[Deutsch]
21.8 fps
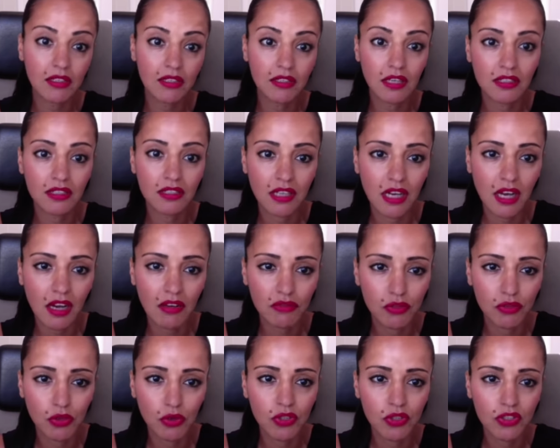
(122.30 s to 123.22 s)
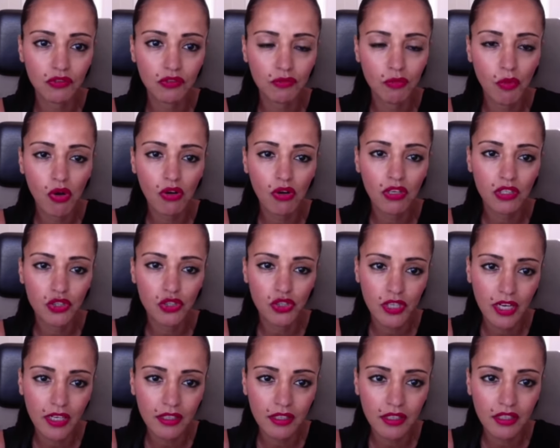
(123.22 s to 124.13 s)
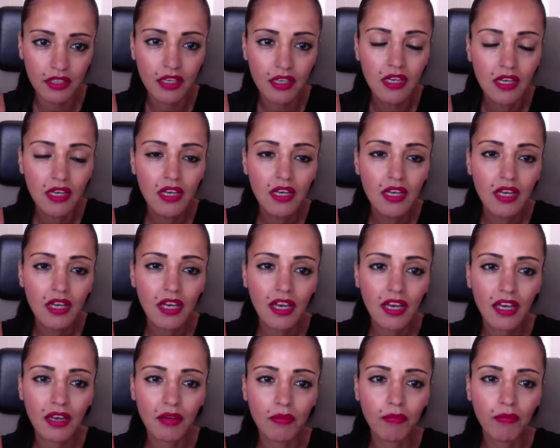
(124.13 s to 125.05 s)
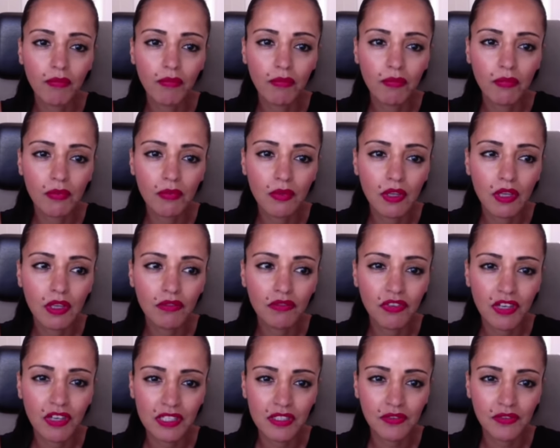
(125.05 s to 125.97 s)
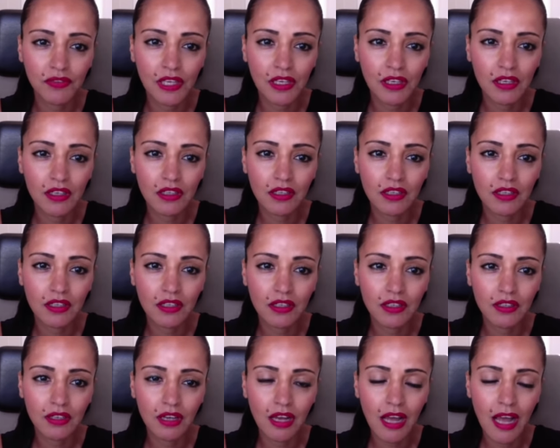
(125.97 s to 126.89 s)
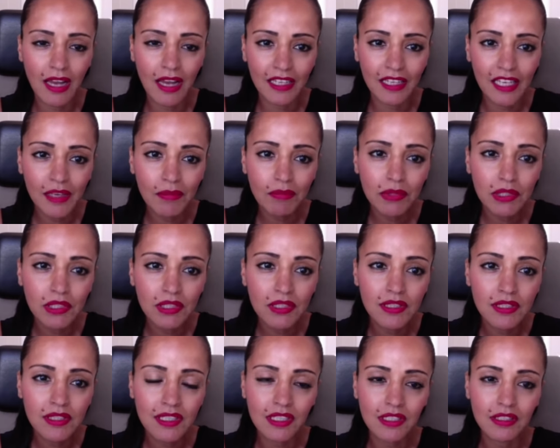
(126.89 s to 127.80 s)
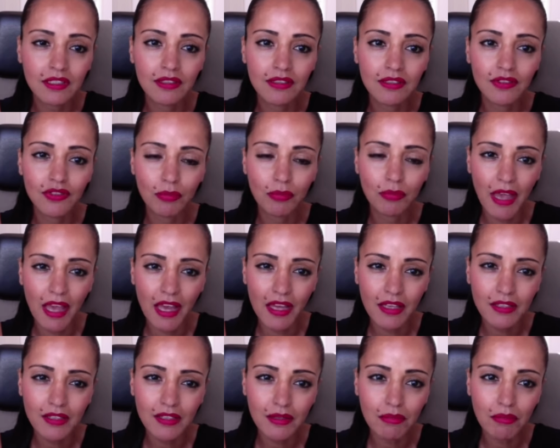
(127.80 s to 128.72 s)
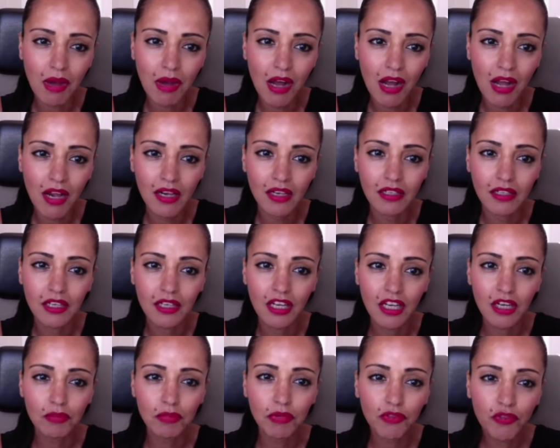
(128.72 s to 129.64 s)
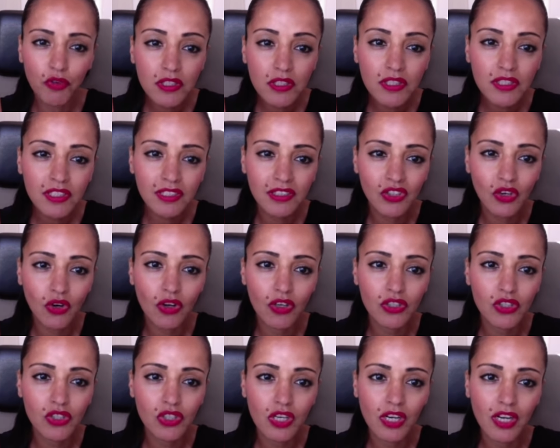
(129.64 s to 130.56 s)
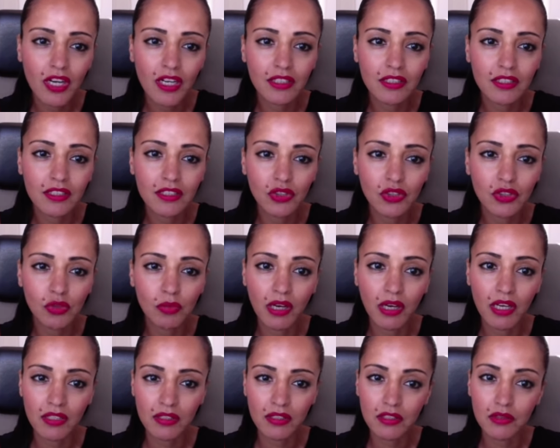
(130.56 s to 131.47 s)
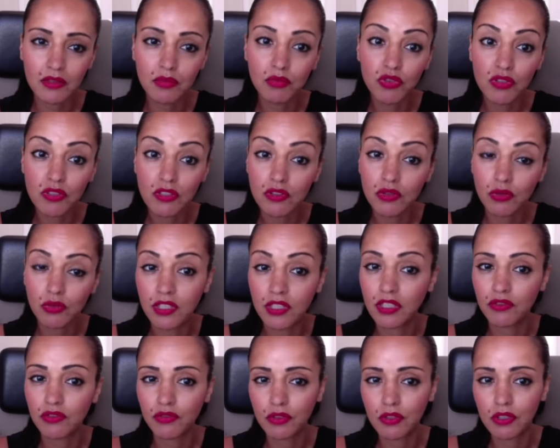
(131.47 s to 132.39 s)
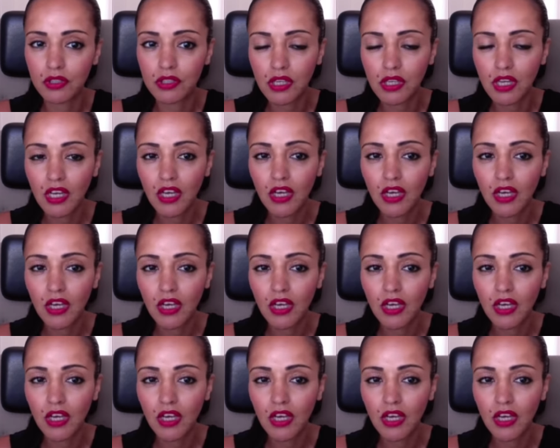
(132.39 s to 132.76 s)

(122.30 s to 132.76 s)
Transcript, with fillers: ist er da von heute auf morgen entstanden. Ähm, was wir erleben ist, dass zum ersten Mal bewusst in Deutschland über Rassismus diskutiert wird.